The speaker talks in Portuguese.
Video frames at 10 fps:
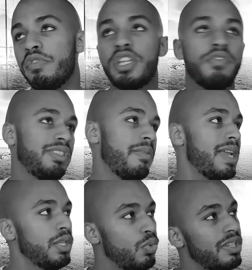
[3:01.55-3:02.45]
vídeo você vai me
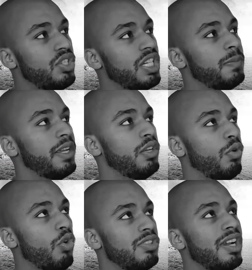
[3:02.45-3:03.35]
dar duas dicas para que eu
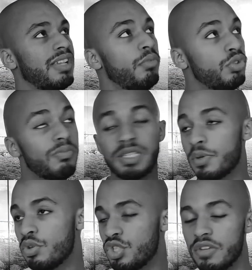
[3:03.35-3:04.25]
consiga ser muito mais
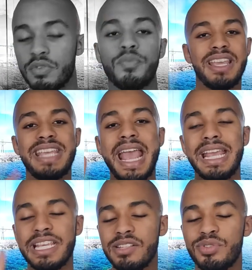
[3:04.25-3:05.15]
produtivo. E é
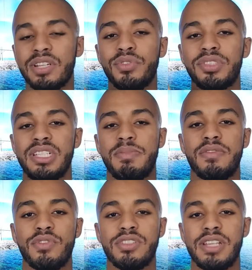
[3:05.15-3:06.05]
isso que eu vou trazer para
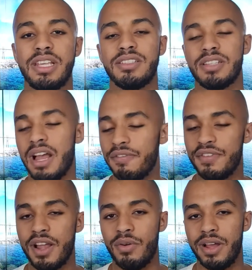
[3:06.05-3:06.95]
vocês.
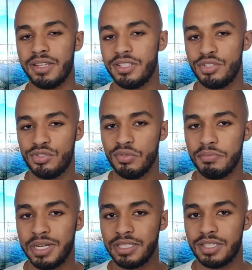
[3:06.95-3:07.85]
Afinal, aqui a gente não
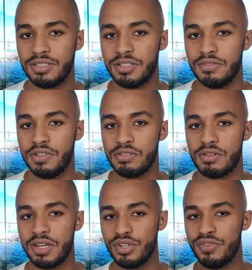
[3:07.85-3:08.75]
brinca em
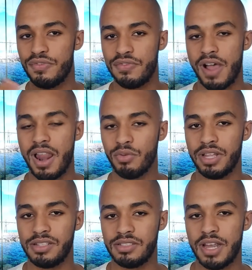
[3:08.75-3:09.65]
serviço, né? A gente fala o
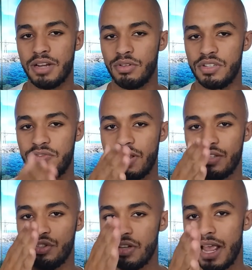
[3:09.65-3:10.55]
que é certo, a gente fala
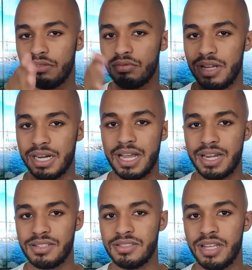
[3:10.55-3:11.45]
direto na
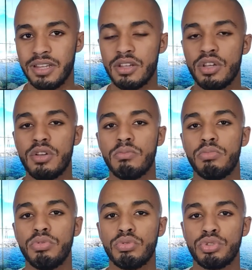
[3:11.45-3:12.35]
cara sem
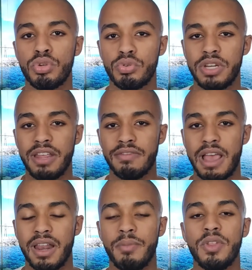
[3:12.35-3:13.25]
muito choro nem
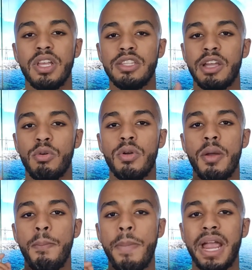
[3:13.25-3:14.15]
vela. Então,
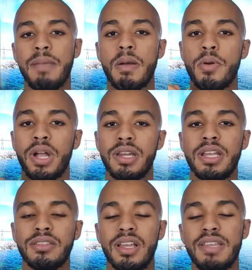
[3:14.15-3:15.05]
pega aí papel
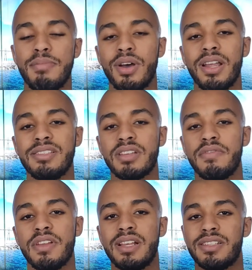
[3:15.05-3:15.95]
caneta e bora
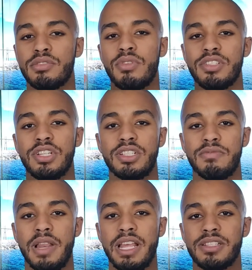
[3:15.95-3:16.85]
escrever essas duas
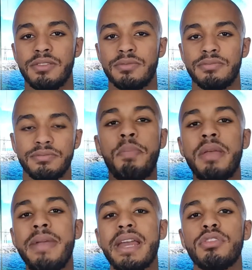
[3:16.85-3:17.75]
dicas, beleza?
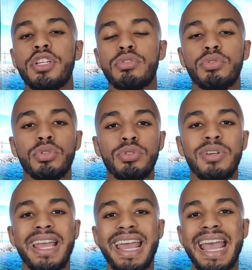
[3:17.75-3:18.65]
Primeiro de
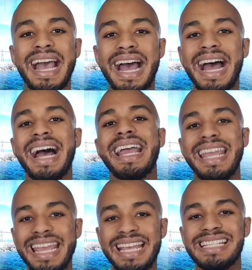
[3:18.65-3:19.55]
tudo é a
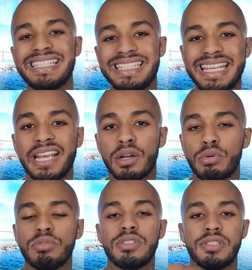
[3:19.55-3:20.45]

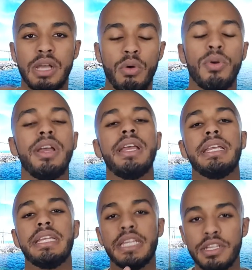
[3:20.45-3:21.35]
execução.
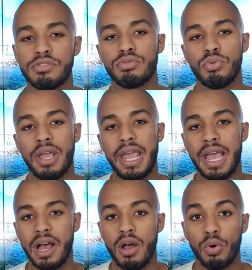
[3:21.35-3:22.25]
Isso
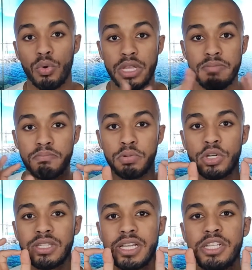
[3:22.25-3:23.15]
é algo
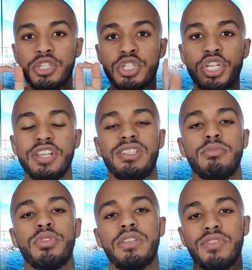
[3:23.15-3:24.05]

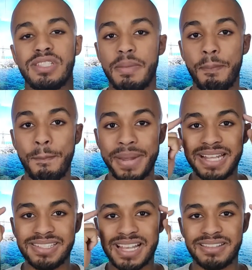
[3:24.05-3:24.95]
importantíssimo que você
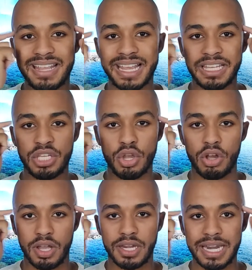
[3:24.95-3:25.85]
precisa ter aqui,
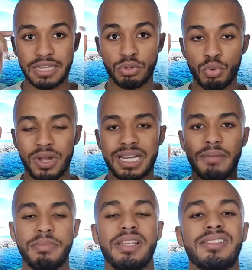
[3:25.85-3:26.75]
ó, na tua
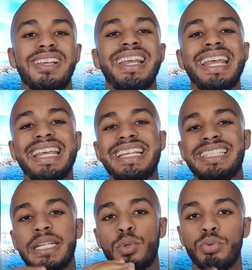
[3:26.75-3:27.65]
cabeça.
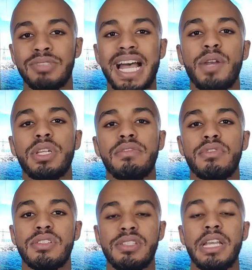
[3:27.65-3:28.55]
Executar o que
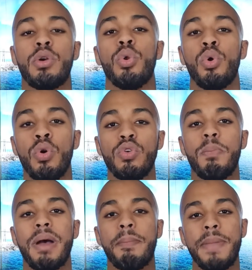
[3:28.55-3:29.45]
você colocou no
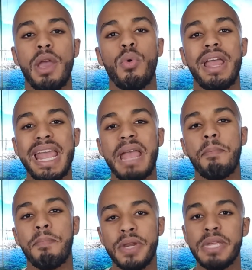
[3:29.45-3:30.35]
papel é
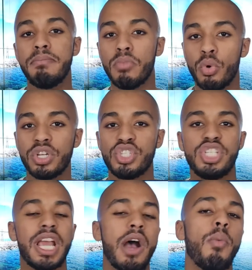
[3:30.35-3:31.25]

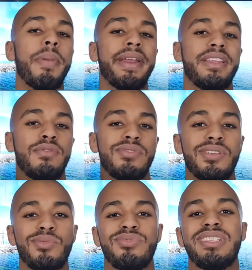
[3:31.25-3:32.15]
primordial para que você
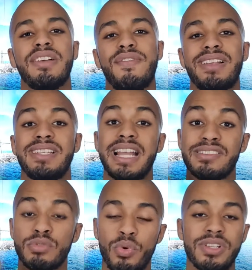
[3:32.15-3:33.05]
consiga fazer
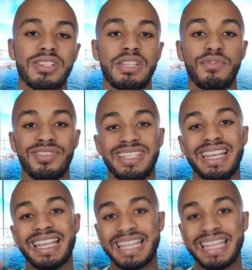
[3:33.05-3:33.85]
as coisas que você